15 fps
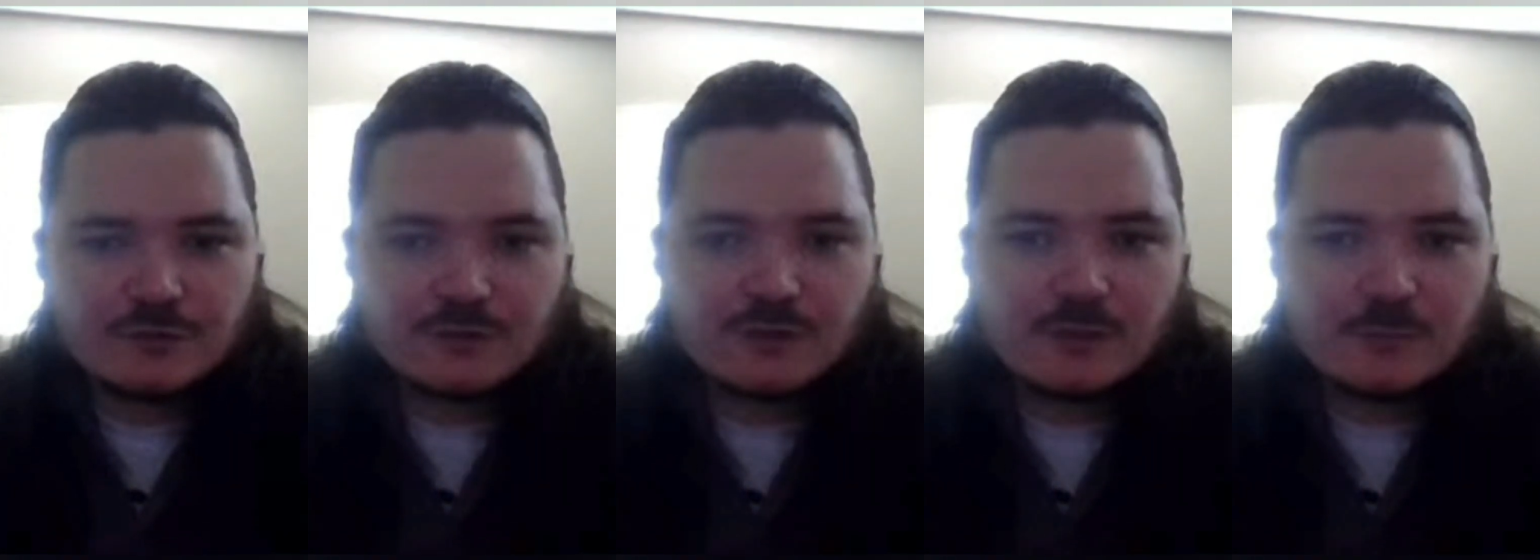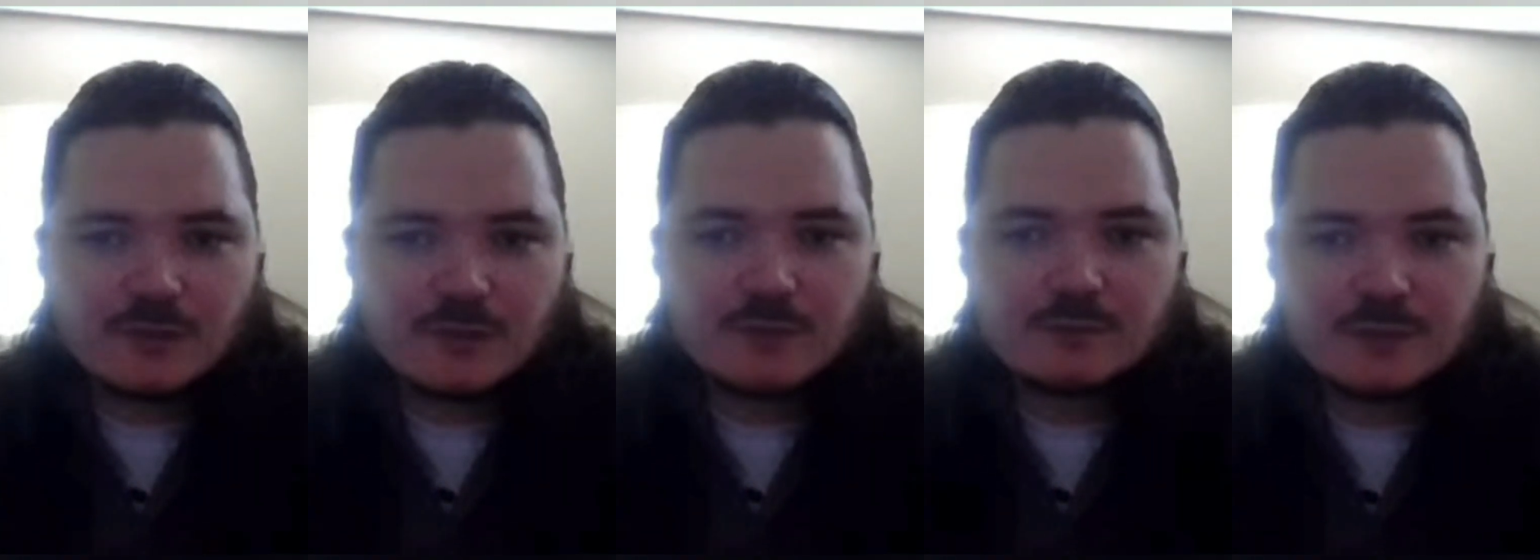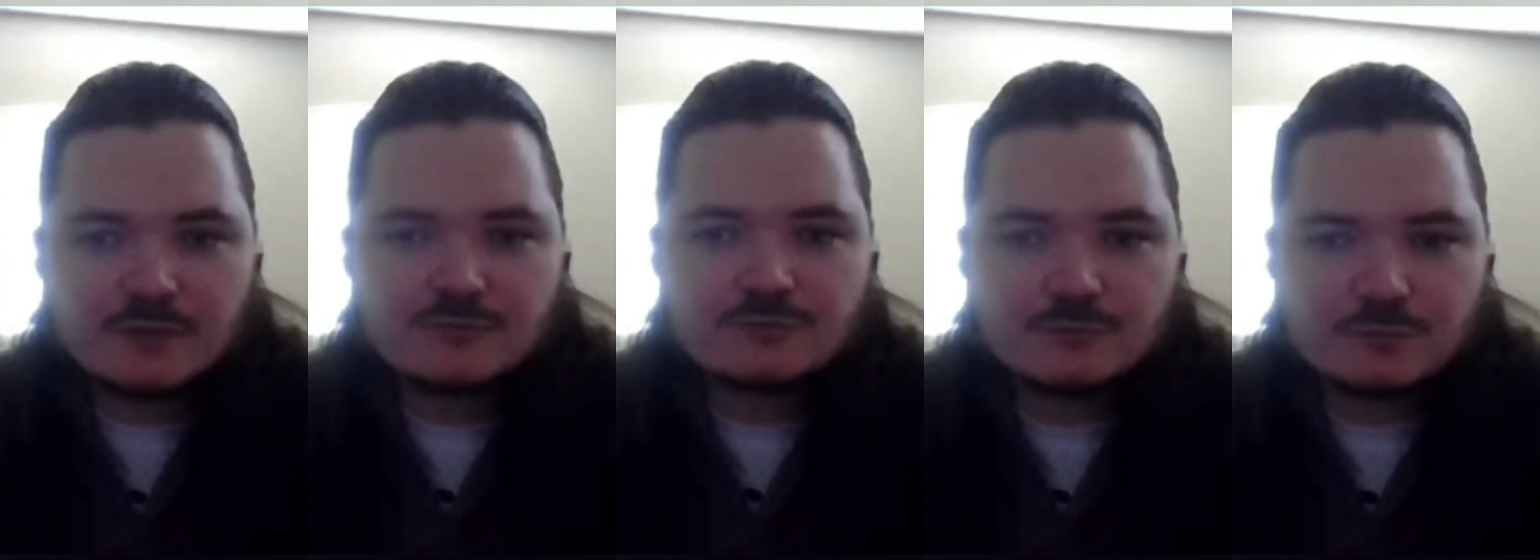Я про
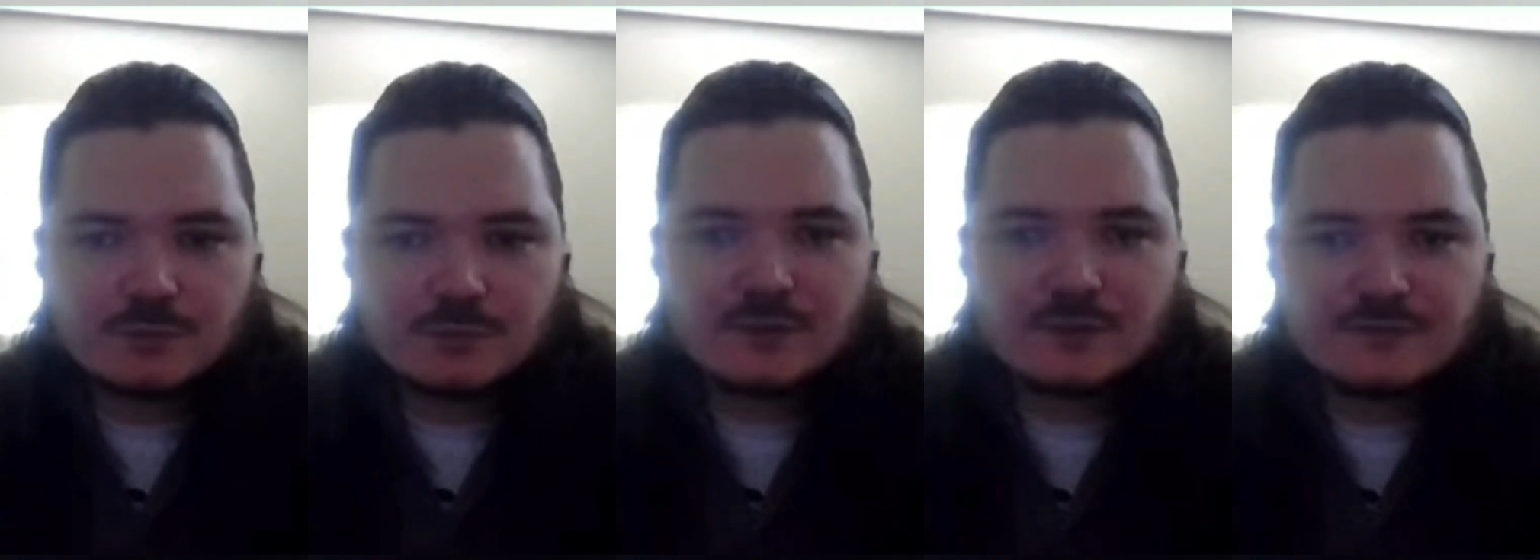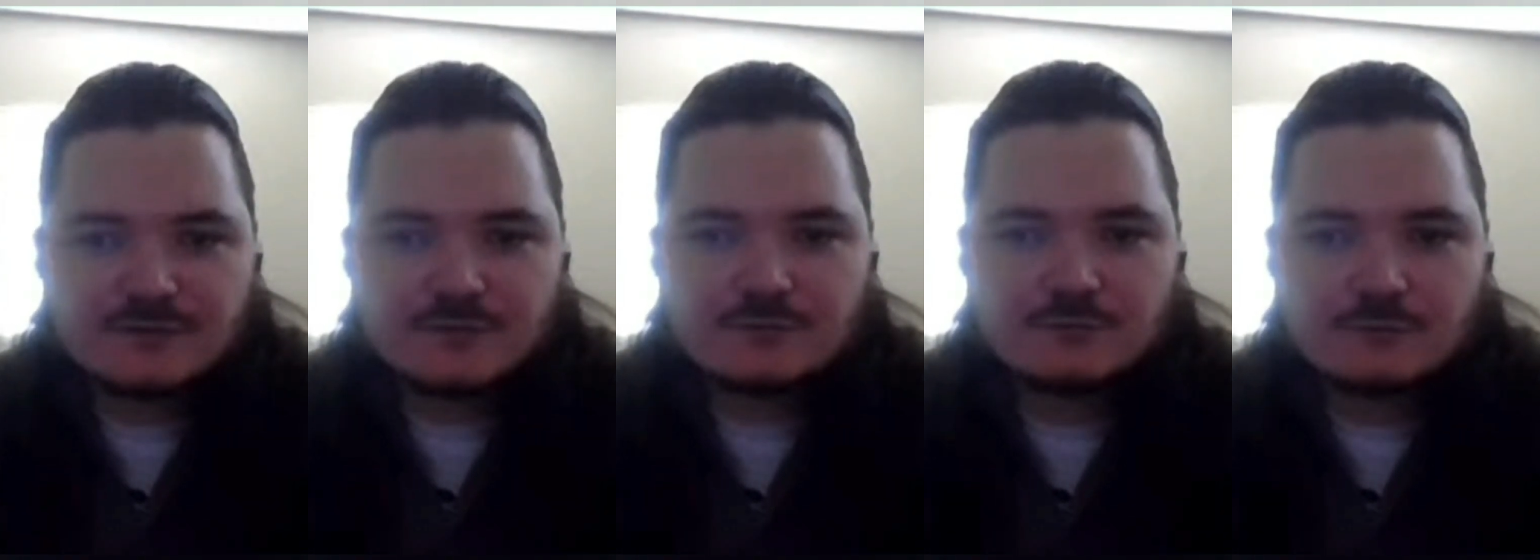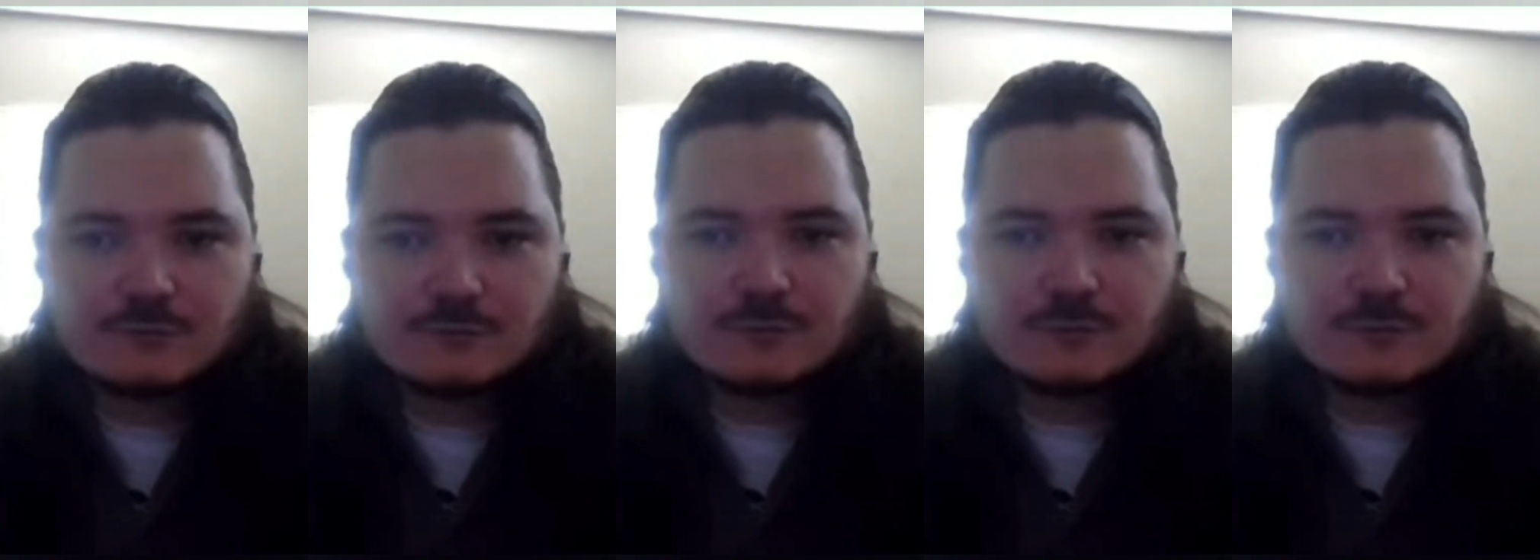Абхазию и про Осетию.